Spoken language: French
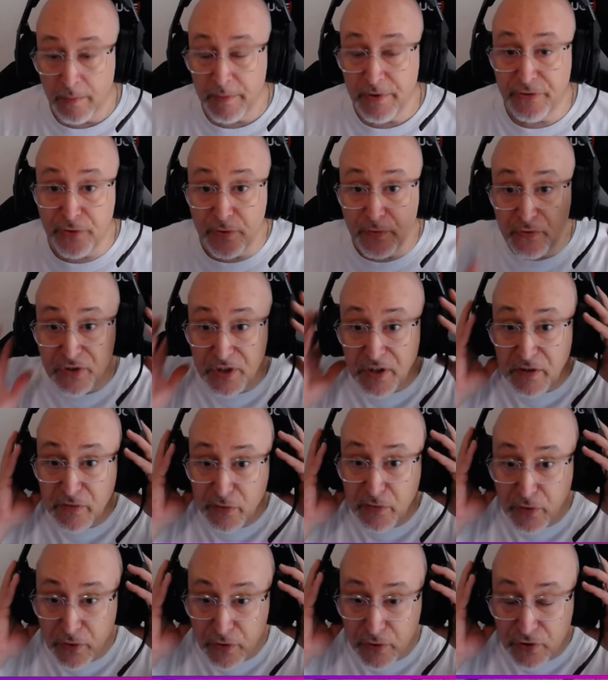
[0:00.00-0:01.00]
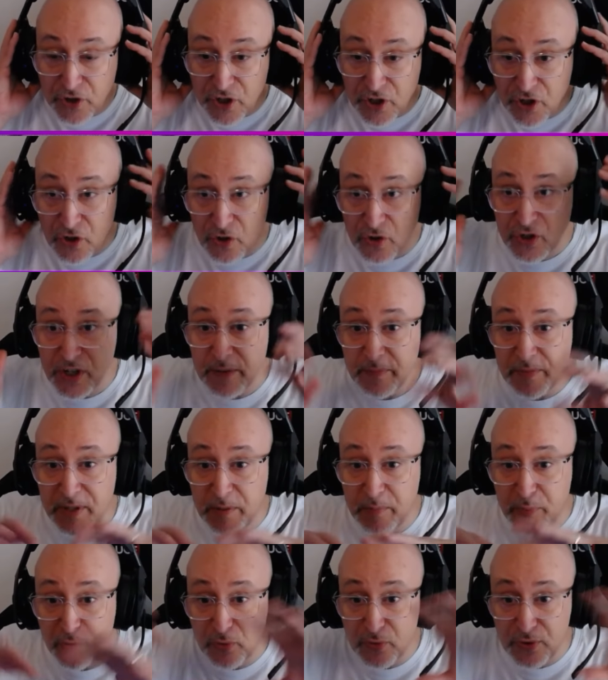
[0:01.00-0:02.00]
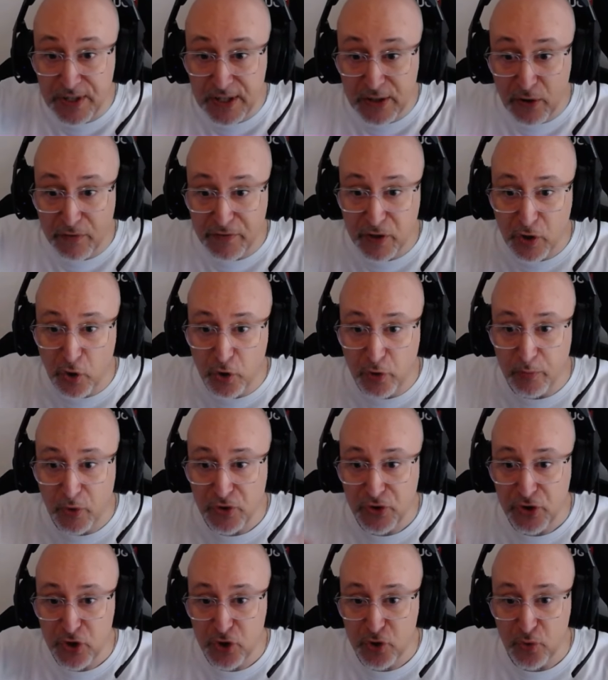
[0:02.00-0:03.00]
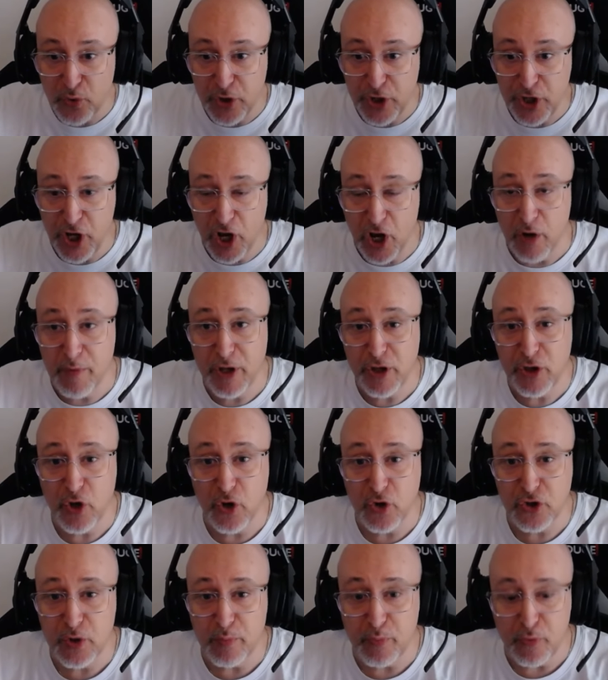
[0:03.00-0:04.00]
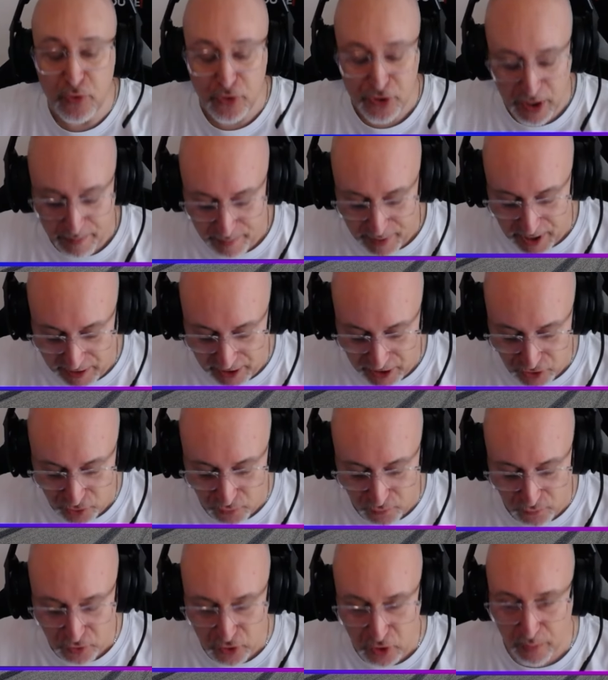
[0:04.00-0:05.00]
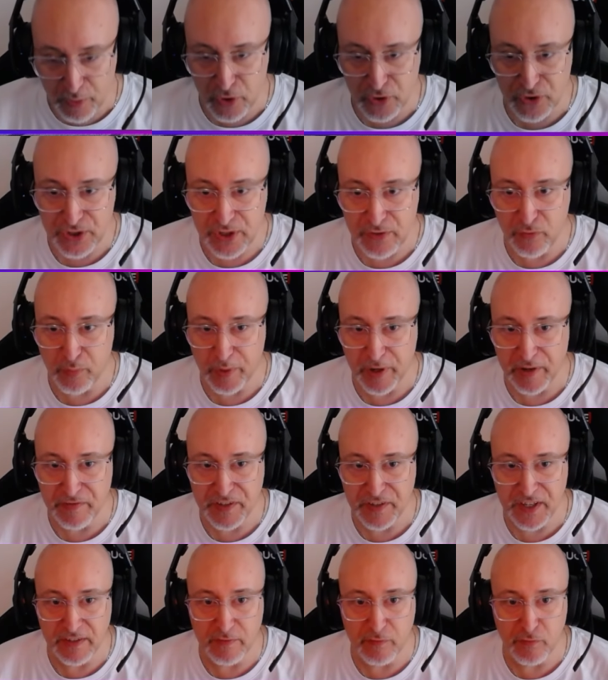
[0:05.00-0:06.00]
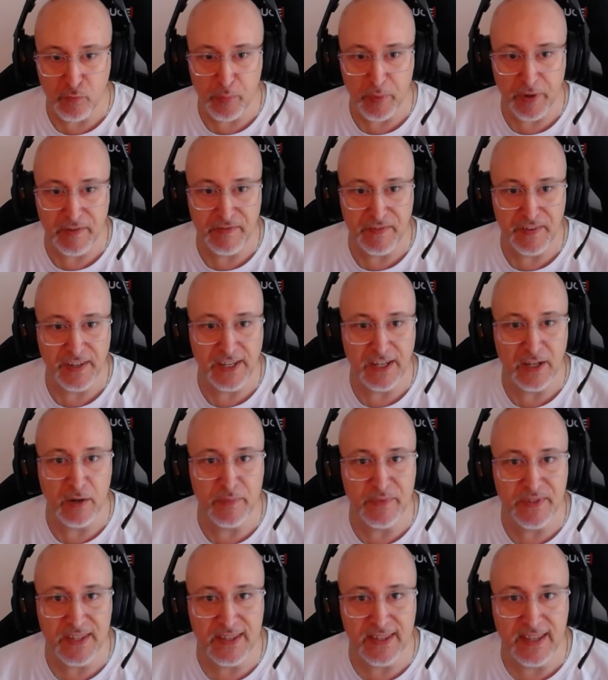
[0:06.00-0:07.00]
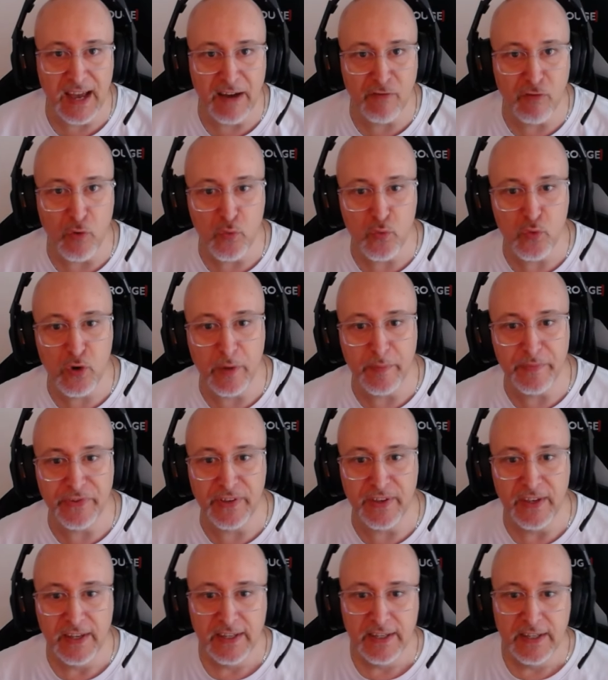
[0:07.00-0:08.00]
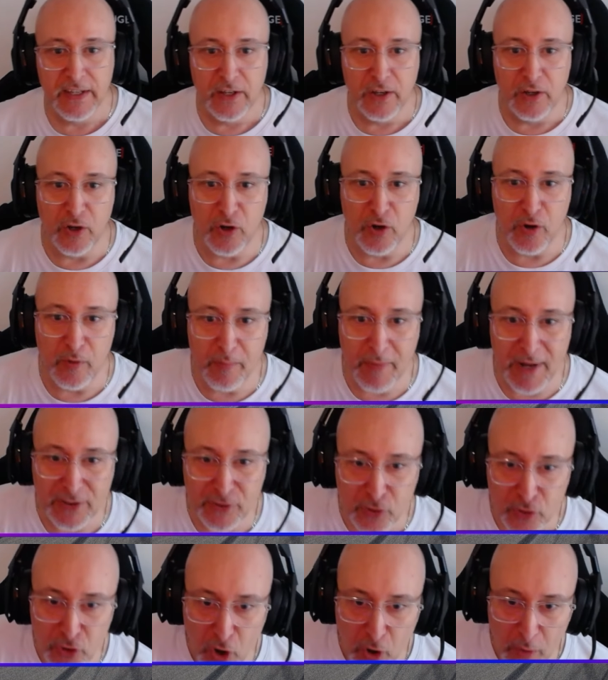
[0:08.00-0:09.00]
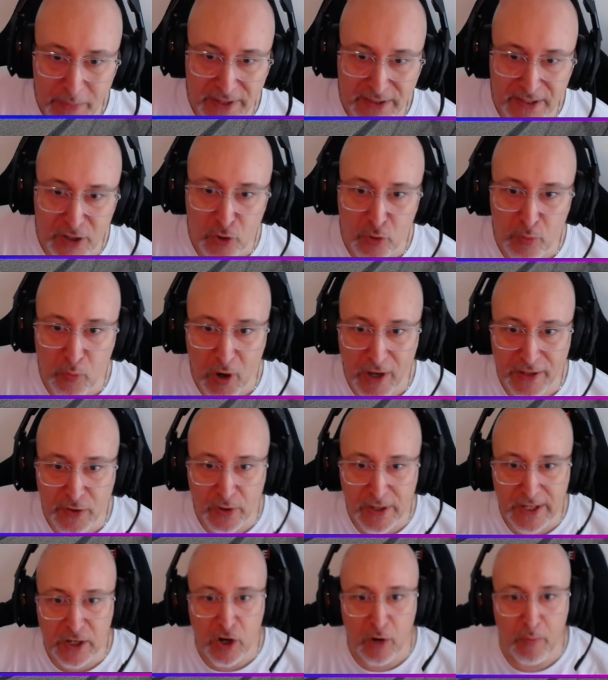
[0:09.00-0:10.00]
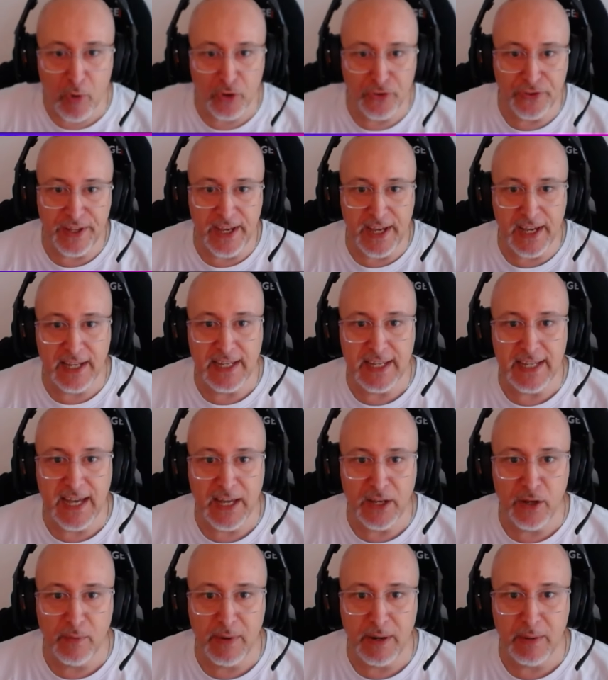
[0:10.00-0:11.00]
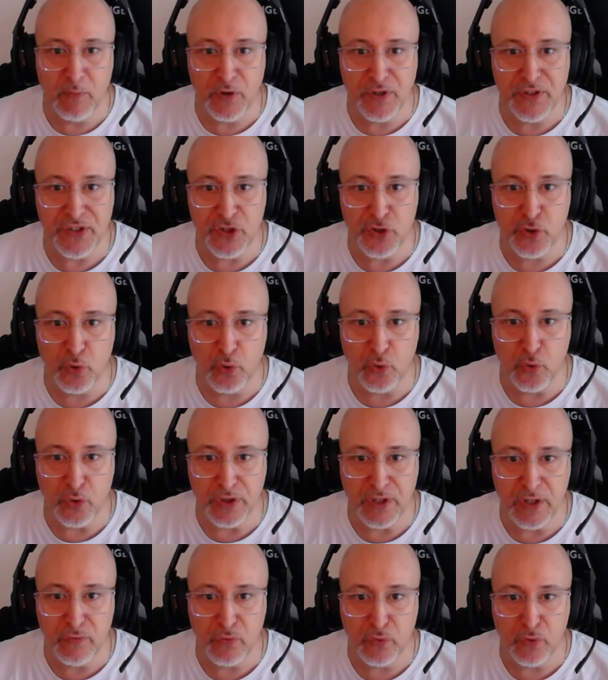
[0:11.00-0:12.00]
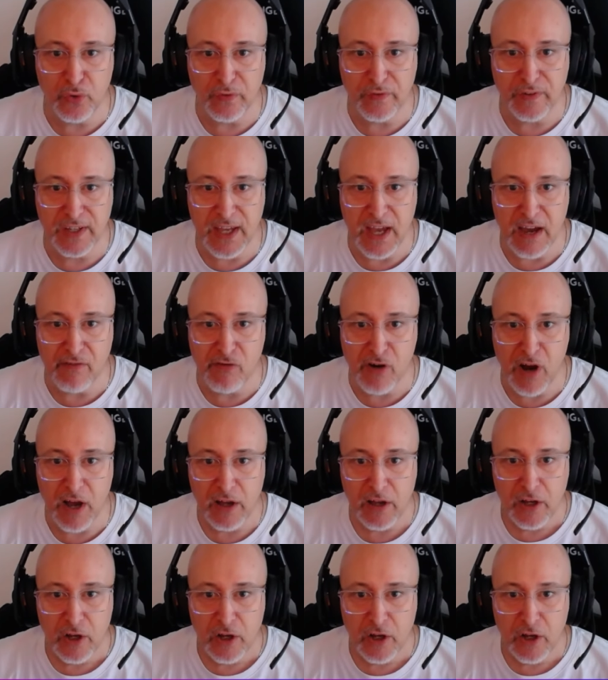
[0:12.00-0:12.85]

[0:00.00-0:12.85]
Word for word: messieurs, vous avez vu que j'ai changé un petit peu tout cet environnement, c'est joli, hein, maintenant c'est plus sympa, qu'est-ce que vous en pensez vous préférez, vous préférez comme c'était avant ou comme c'est euh, maintenant Mettez-le moi dans les commentaires les gars, normalement ici sur le côté vous devriez avoir